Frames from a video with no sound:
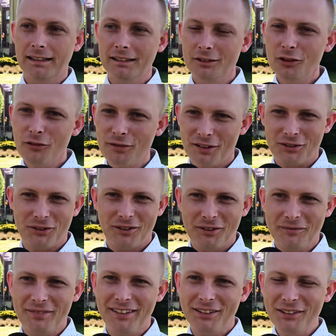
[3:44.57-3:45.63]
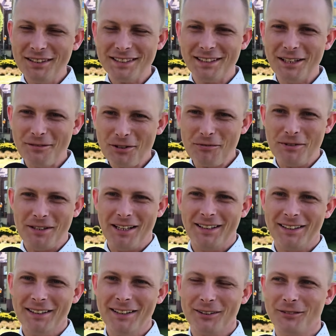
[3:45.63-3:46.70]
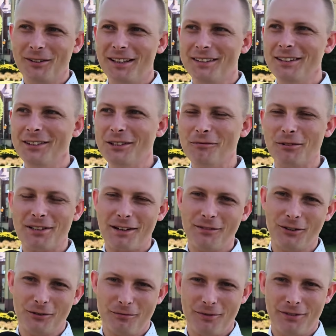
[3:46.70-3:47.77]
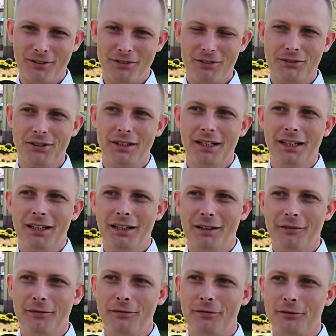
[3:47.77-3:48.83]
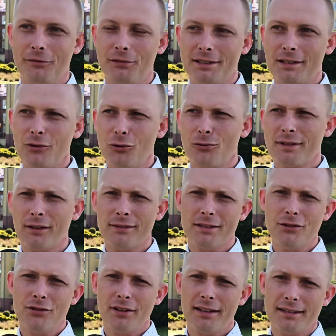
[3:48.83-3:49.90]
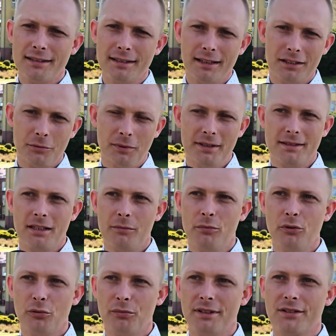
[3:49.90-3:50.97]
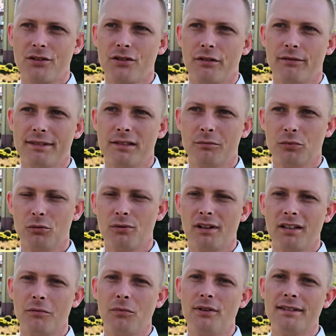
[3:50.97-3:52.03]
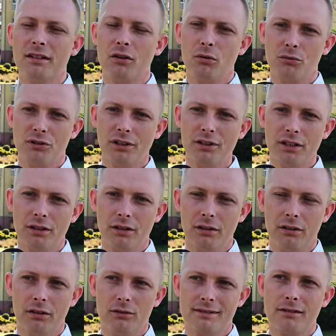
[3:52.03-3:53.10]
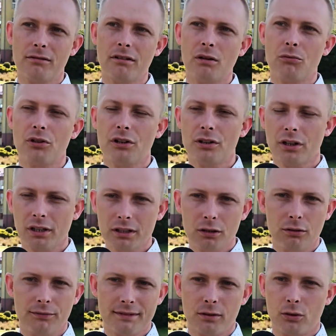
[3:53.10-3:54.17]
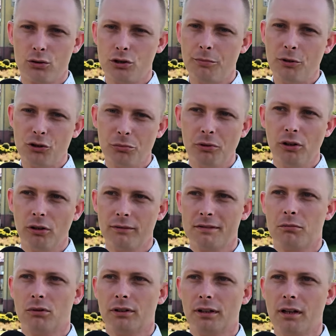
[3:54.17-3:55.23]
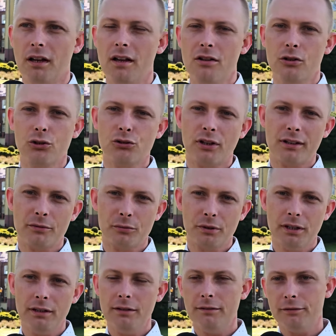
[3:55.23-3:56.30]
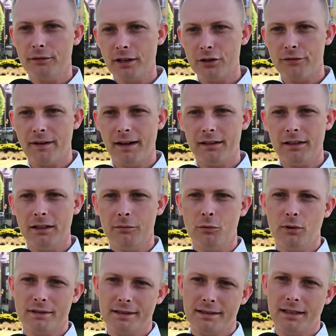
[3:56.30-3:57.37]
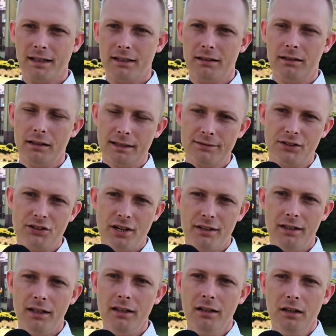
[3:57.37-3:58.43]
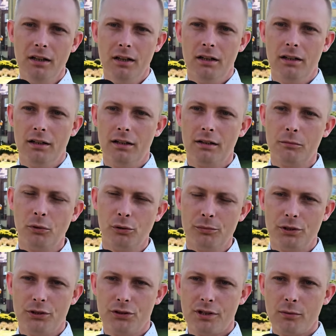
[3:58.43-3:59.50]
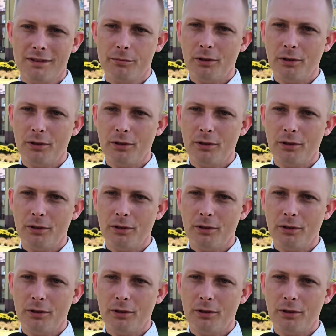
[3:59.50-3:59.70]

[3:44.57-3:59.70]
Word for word: E, no właśnie, to jest najlepsze pytanie, na które nikt nie potrafi odpowiedzieć. 26 e, stycznia na sesji Rady Miejskiej burmistrz e, wystąpił do Rady Miejskiej o, udzielenie, e, o zgodę na udzielenie kredytu w wysokości 5 milionów złotych. Co się okazuje, w ten czwartek była sesja Rady Nadzwyczajna. Burmistrz chciał